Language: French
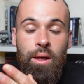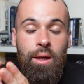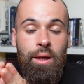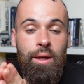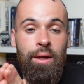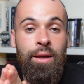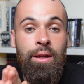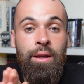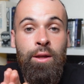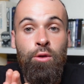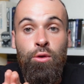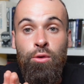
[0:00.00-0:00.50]

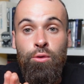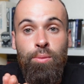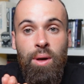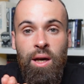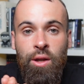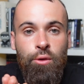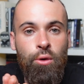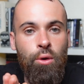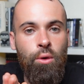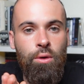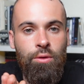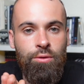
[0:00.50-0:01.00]
et euh, bah,
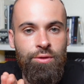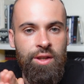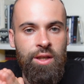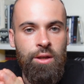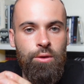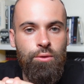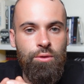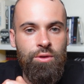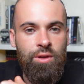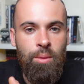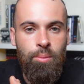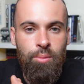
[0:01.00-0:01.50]
de revenir
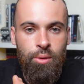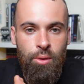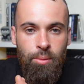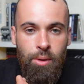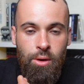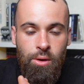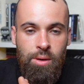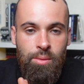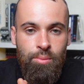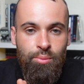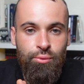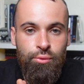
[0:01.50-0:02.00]
tout
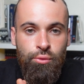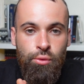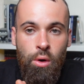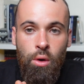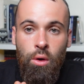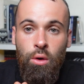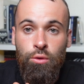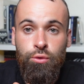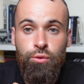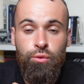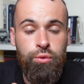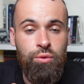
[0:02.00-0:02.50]
simplement hein,
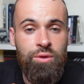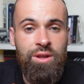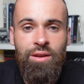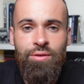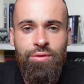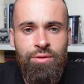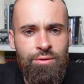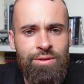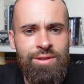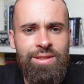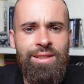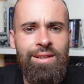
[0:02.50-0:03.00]
pour euh, tout
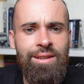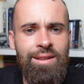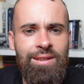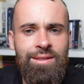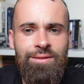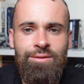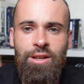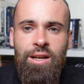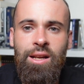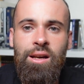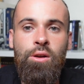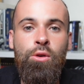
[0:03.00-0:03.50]
défoncer.
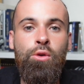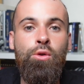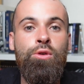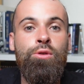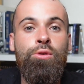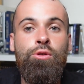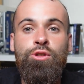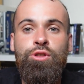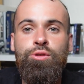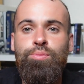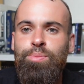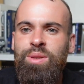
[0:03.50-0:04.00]
Hein. voilà, le,
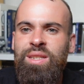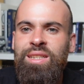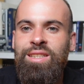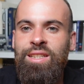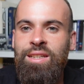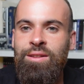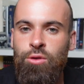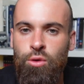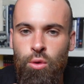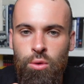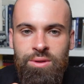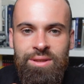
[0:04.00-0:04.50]
le, speech
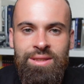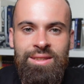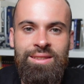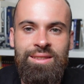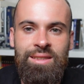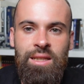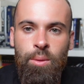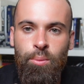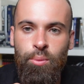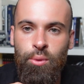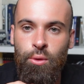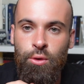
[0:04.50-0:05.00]
est aussi
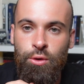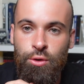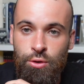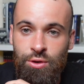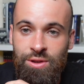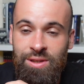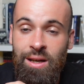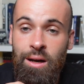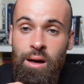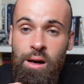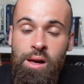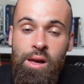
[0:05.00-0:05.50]
simple que
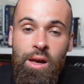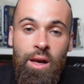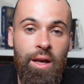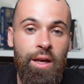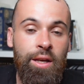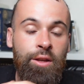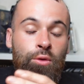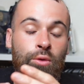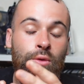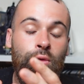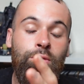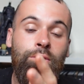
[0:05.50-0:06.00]
ça
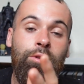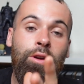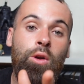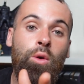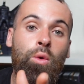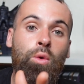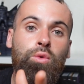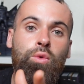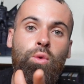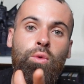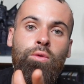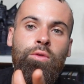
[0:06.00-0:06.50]
et donc on va le
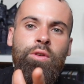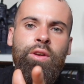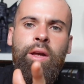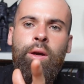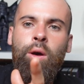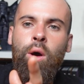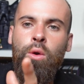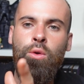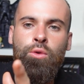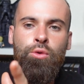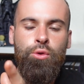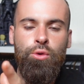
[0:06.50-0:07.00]

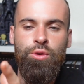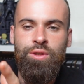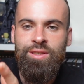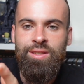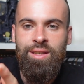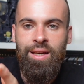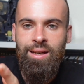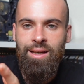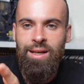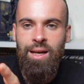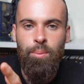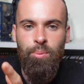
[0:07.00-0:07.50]
retrouver deux
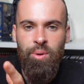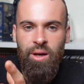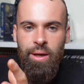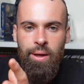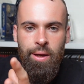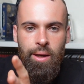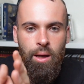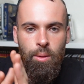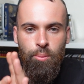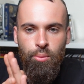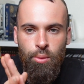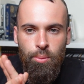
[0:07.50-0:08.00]
siècles
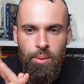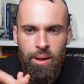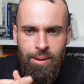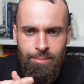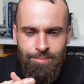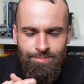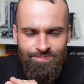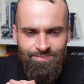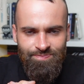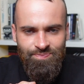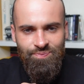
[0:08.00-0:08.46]
après à peu près.